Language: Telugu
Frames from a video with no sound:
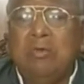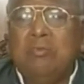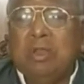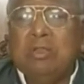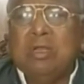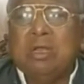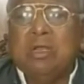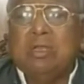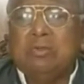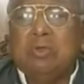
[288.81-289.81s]
ఫర్దర్గా
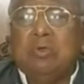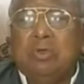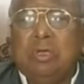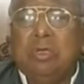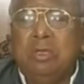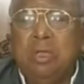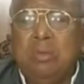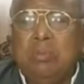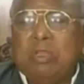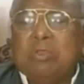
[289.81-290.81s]
రెచ్చగొట్టి
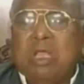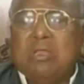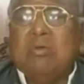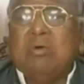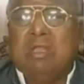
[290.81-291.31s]
ప్రశాంత